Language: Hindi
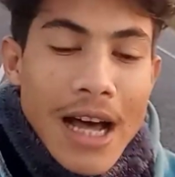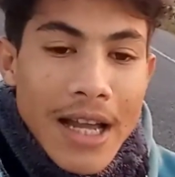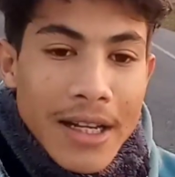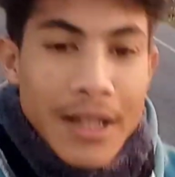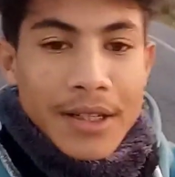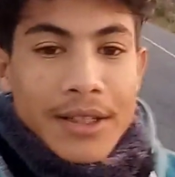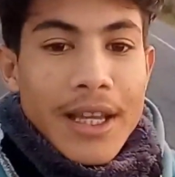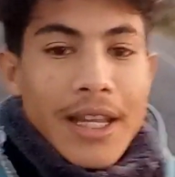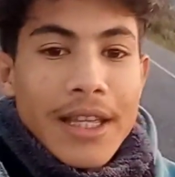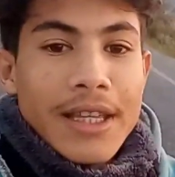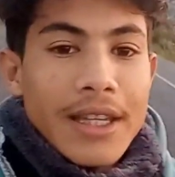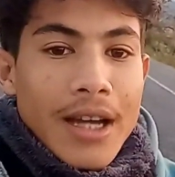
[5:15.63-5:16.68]
चाँद
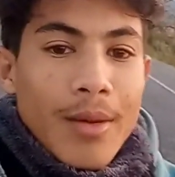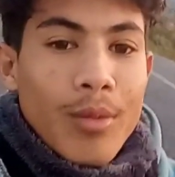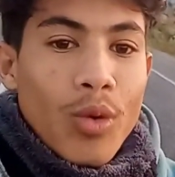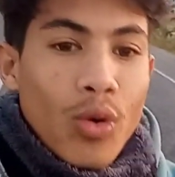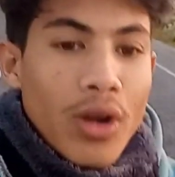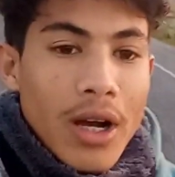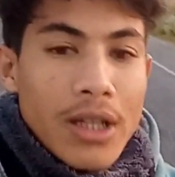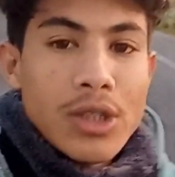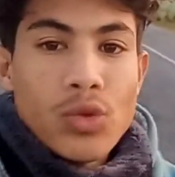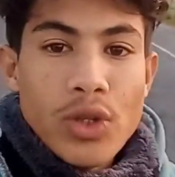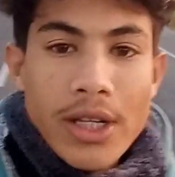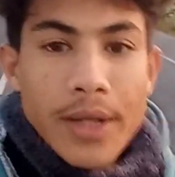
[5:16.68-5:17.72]
यानी कि हम लोग का
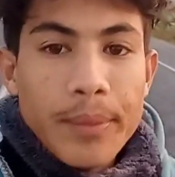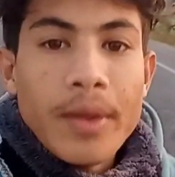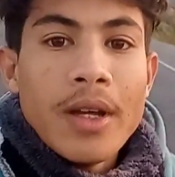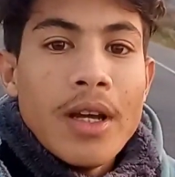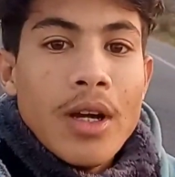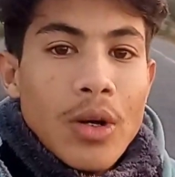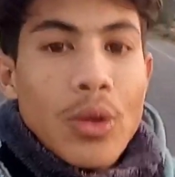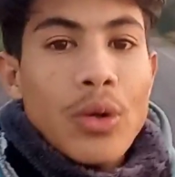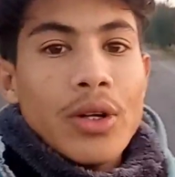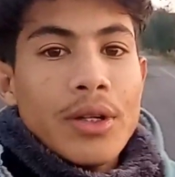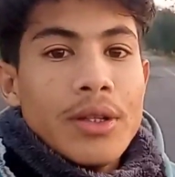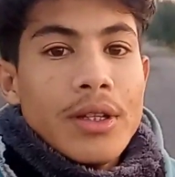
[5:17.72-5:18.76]
सूर्य
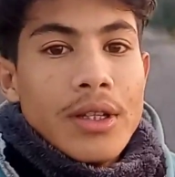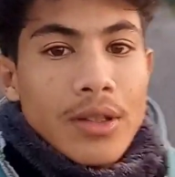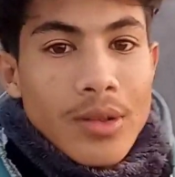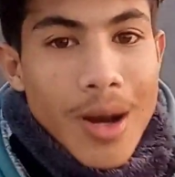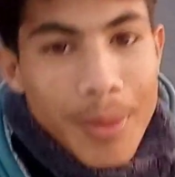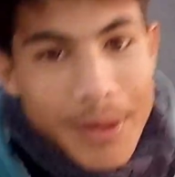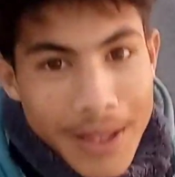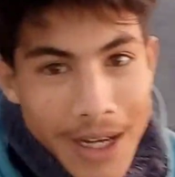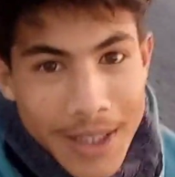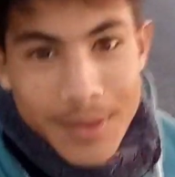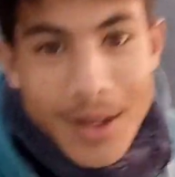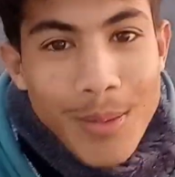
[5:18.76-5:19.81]
और वहाँ पर
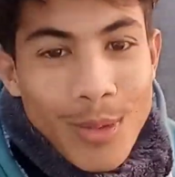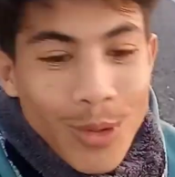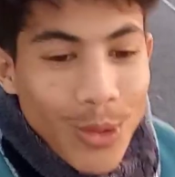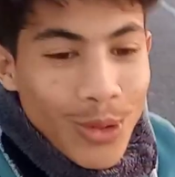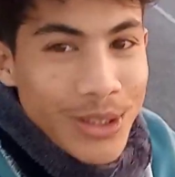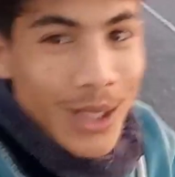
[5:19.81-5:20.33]
दिखा देता हूँ आप लोगों को